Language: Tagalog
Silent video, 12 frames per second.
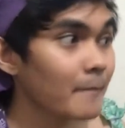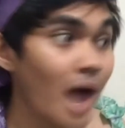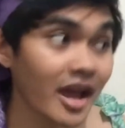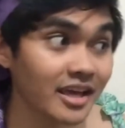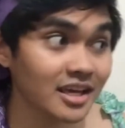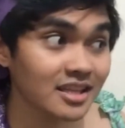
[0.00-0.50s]

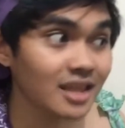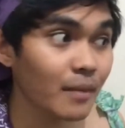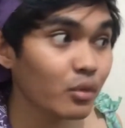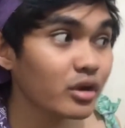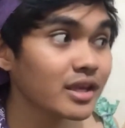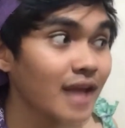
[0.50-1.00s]
makikita
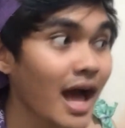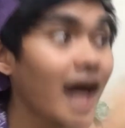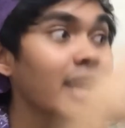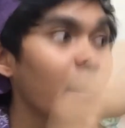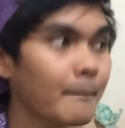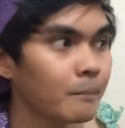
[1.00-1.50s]
mo
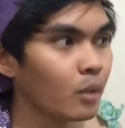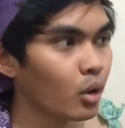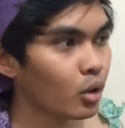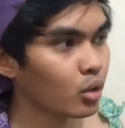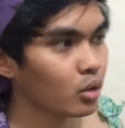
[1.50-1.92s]
hinahanap mo.